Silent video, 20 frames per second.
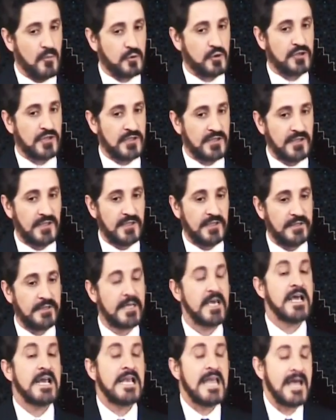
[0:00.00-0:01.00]

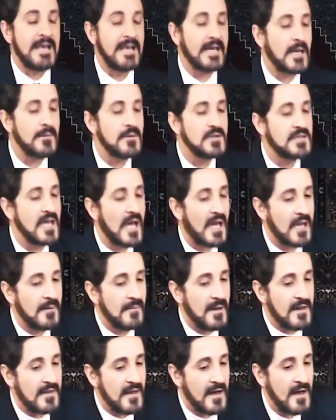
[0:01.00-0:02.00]
المتدينين لأنك من
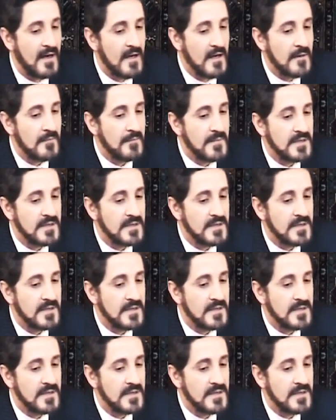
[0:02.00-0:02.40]
داخل ماذا؟